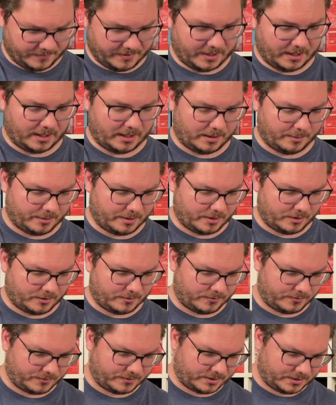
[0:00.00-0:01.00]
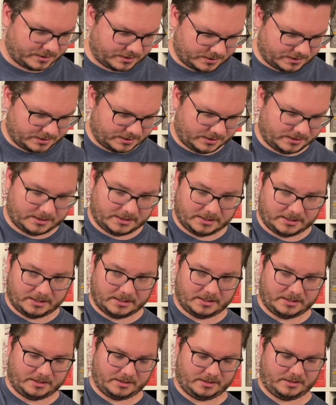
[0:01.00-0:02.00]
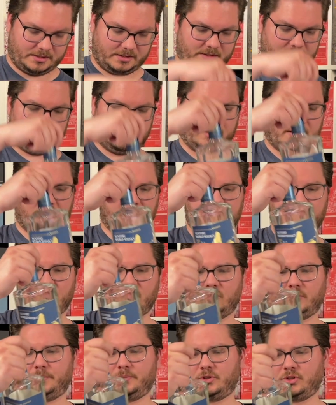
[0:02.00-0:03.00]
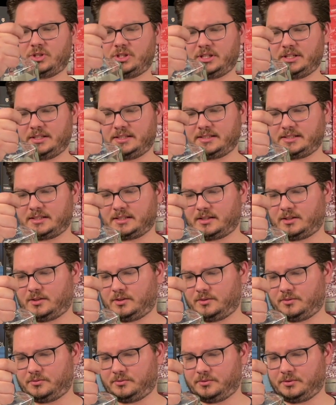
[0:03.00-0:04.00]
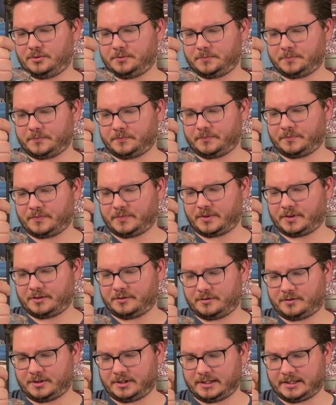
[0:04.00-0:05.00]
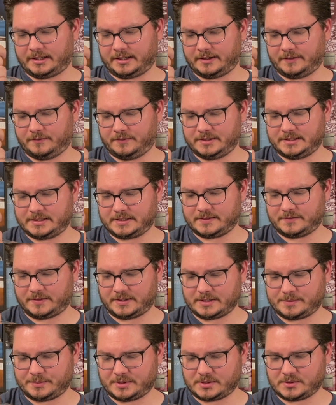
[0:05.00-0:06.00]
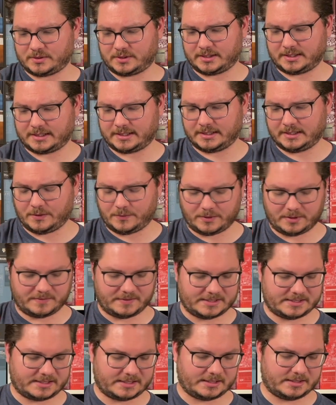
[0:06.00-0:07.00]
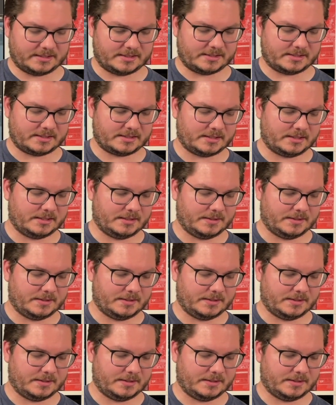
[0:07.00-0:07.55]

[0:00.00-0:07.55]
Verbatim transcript: Aber auf den, in den Shops steht es drauf. Von daher weiß, weiß man sogar genauer, was drin ist.